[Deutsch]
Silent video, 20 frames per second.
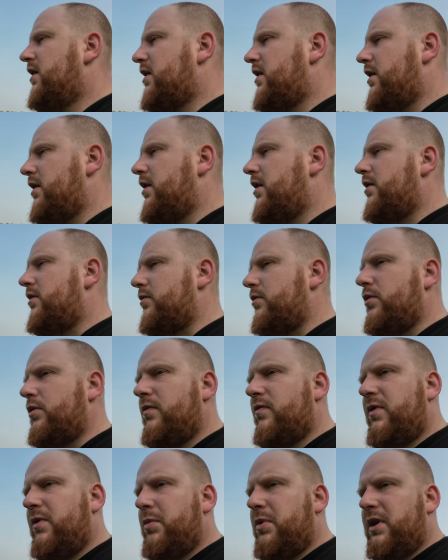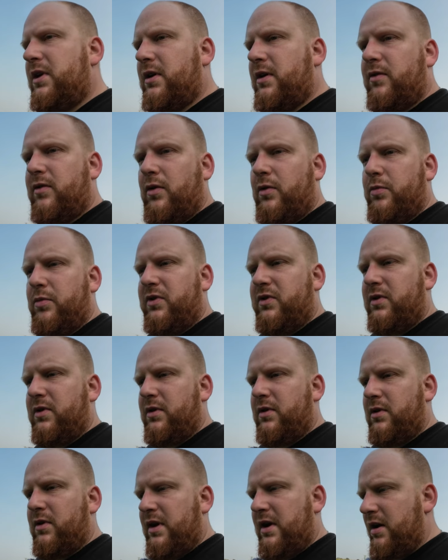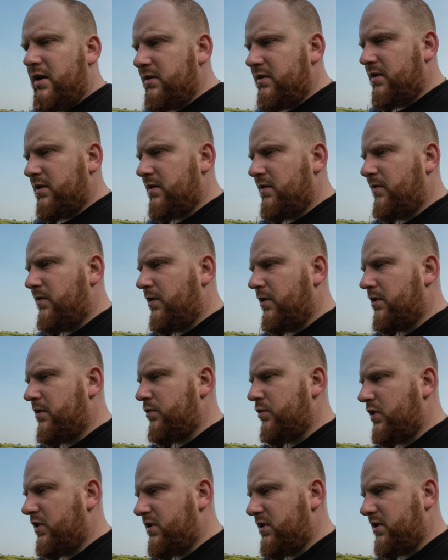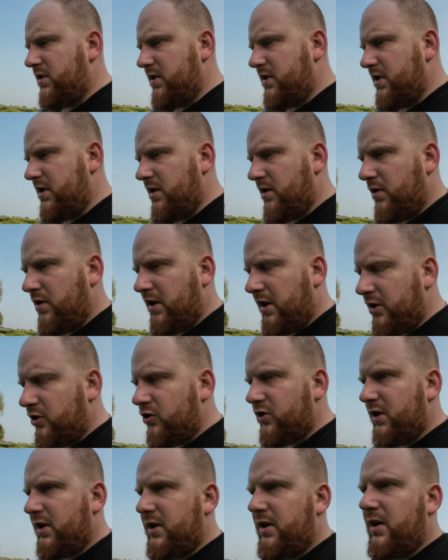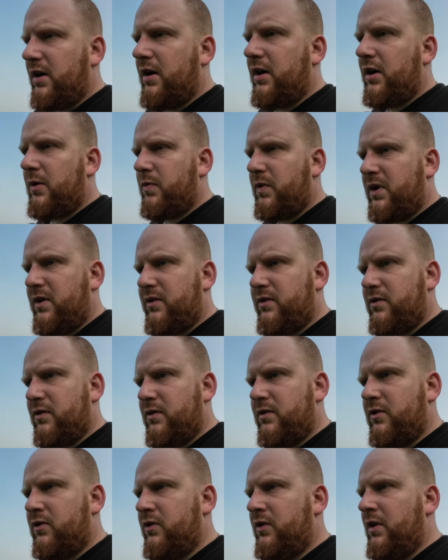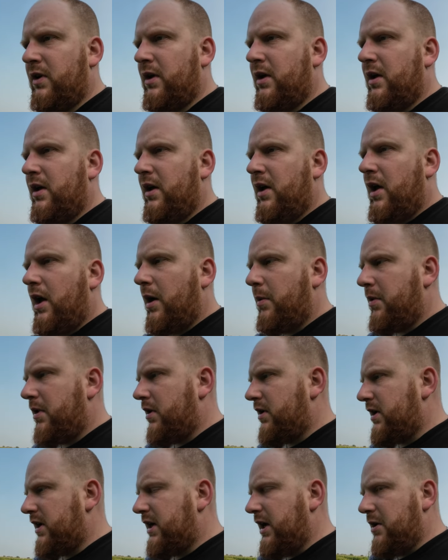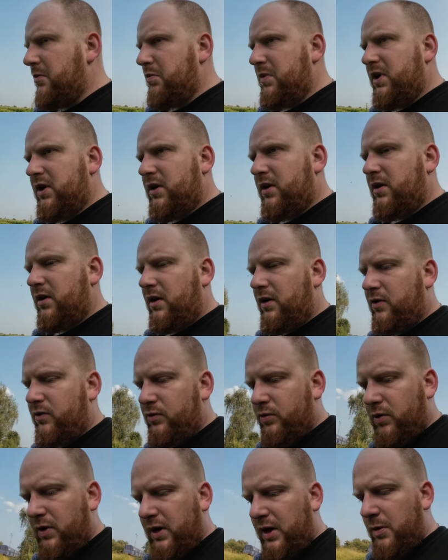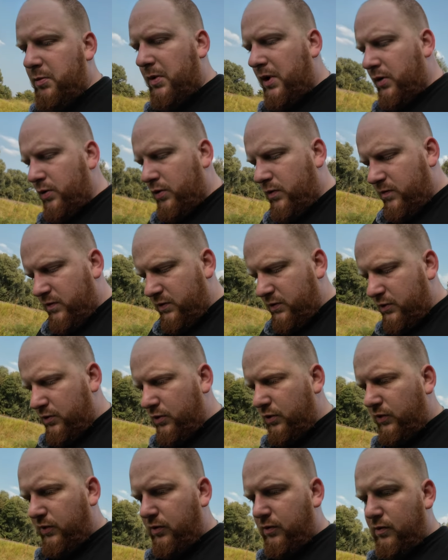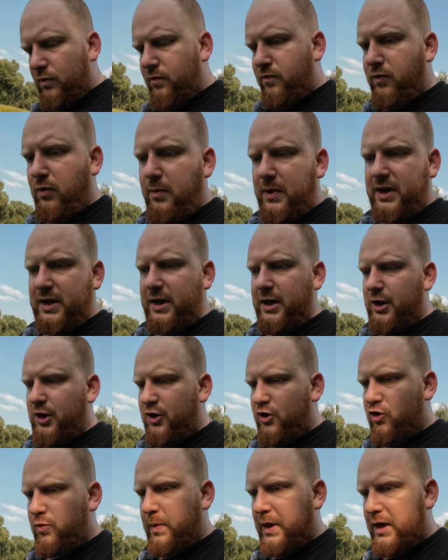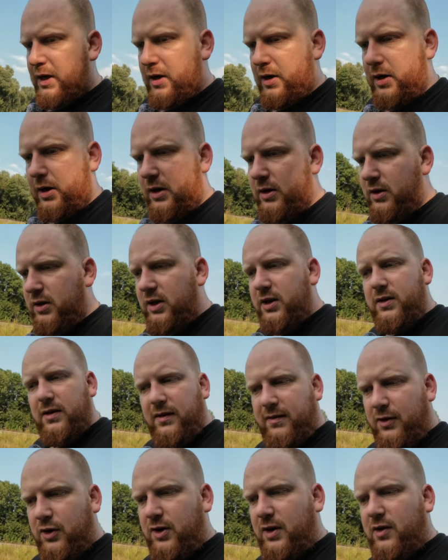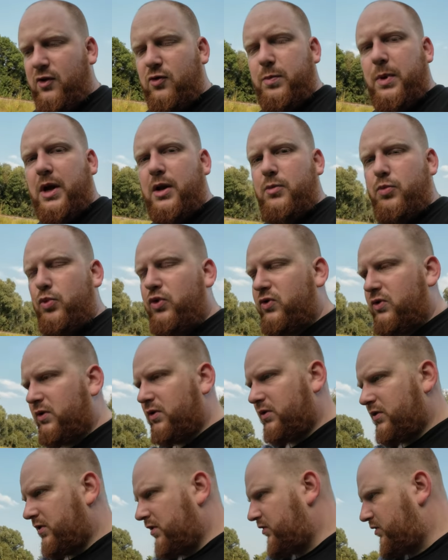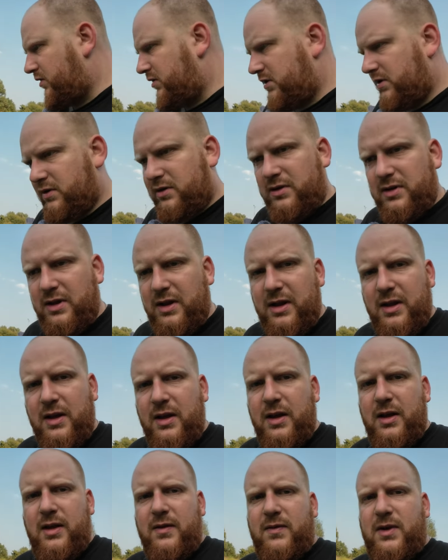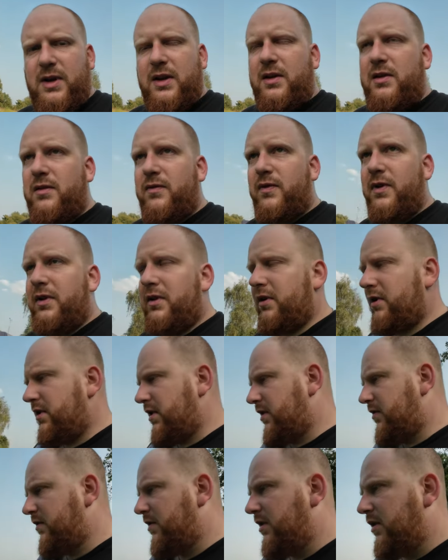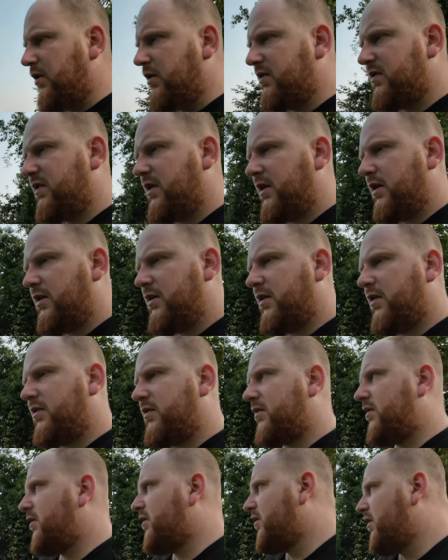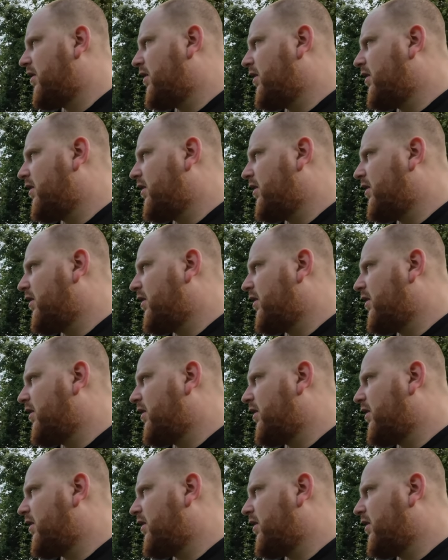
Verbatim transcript: Keine Ahnung, irgendwie bin ich jetzt auch ein bisschen älter geworden, möchte die Dinge auch anständiger haben als sonst. Aber ihr kennt mich, ich suche immer irgendwo eine Lösung, wo man Geld sparen kann. Nicht, dass ich sparen müsste, sondern weil ich es will. Ich will ja auch zeigen, dass